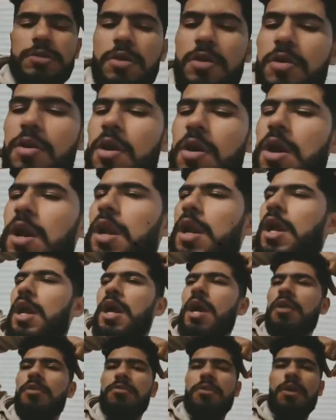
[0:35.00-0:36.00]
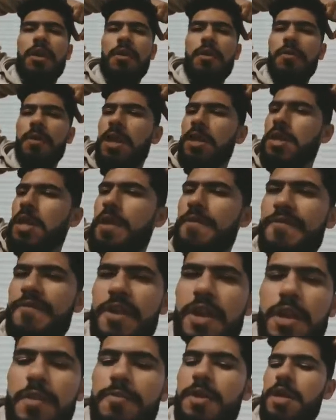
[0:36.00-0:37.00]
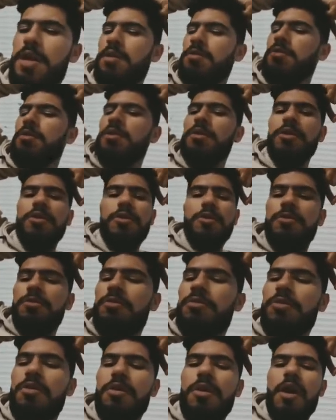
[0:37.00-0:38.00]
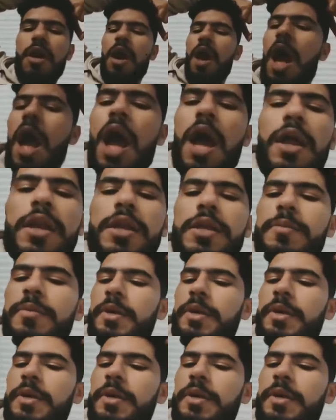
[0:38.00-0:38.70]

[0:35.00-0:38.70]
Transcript: سوق كري وكنبقى ندافع على بنادم واه اللي